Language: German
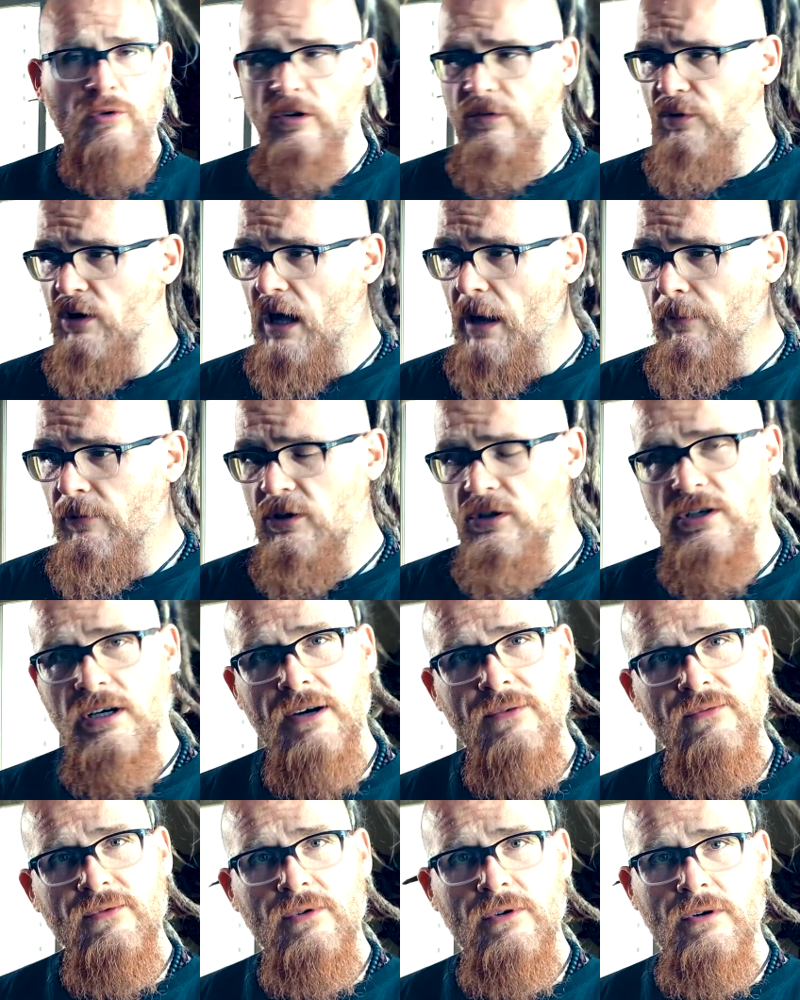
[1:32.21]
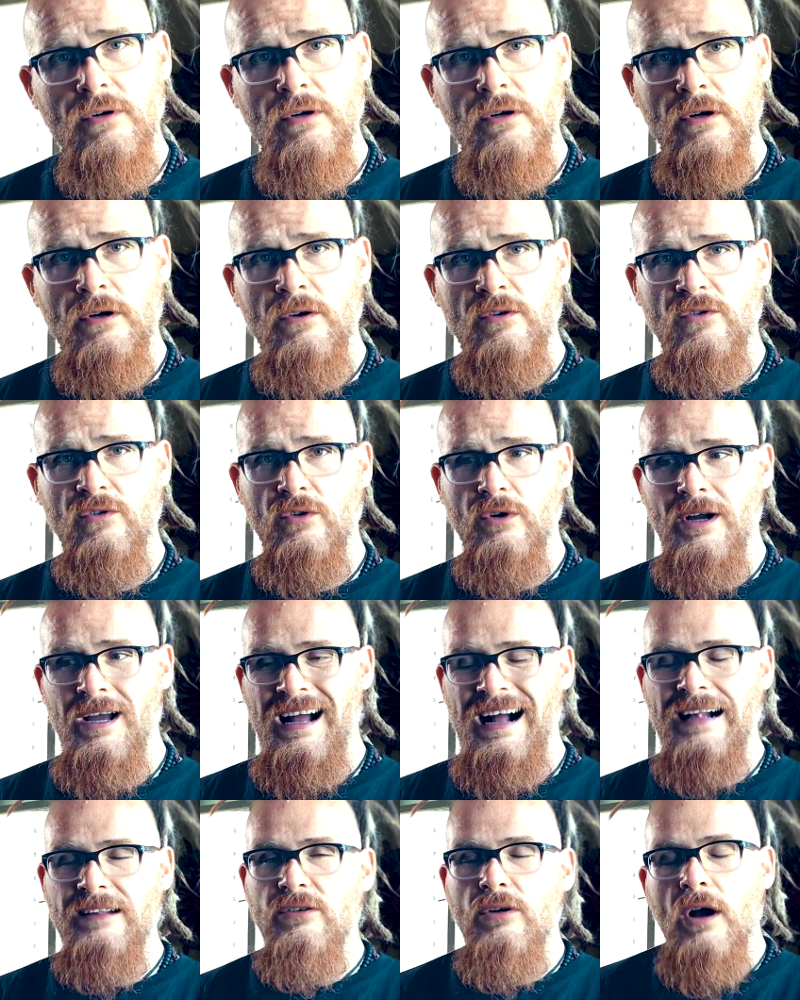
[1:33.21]
das wurde abgeschafft. So,
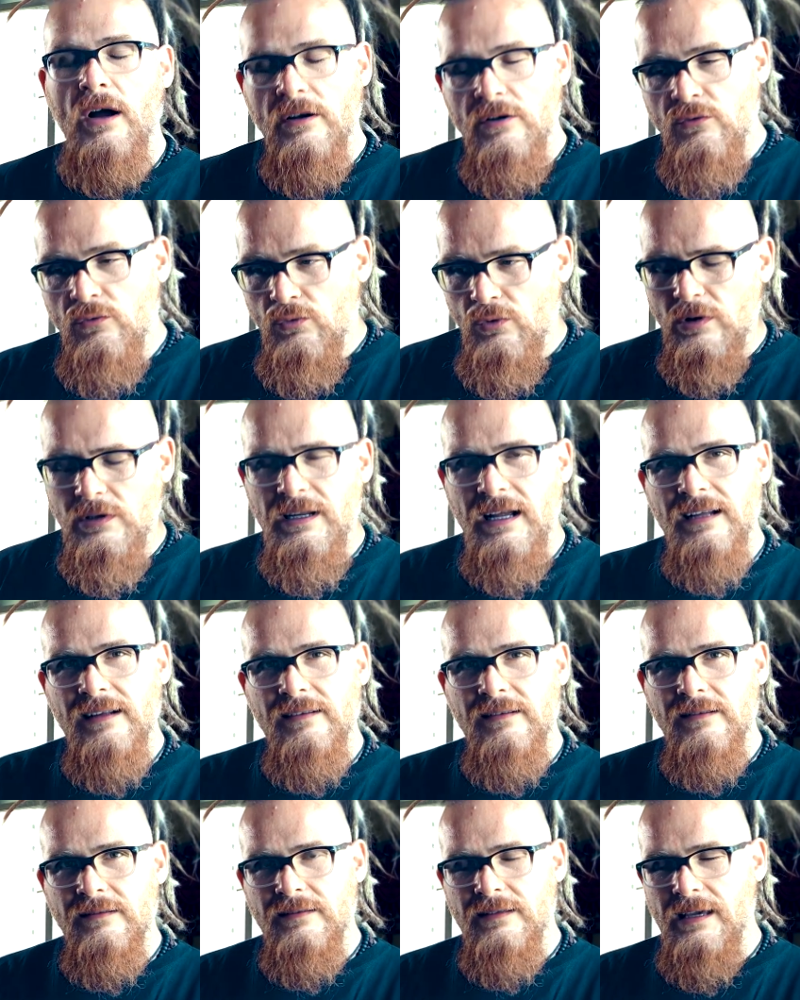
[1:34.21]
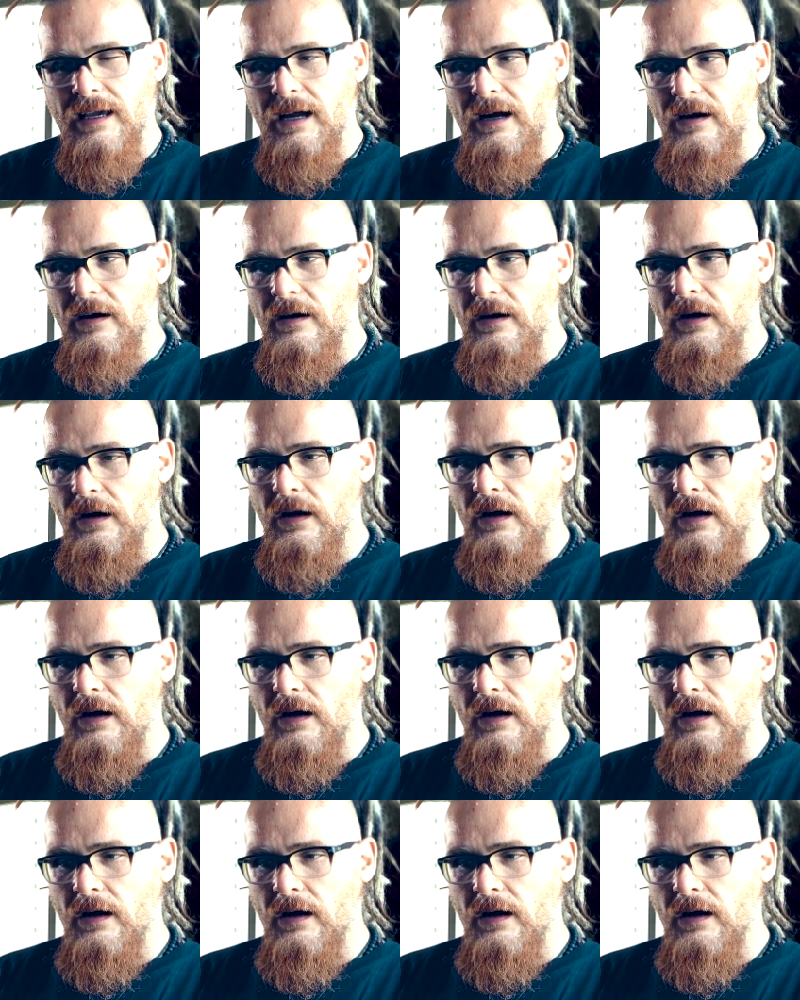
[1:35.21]
also nur der, der,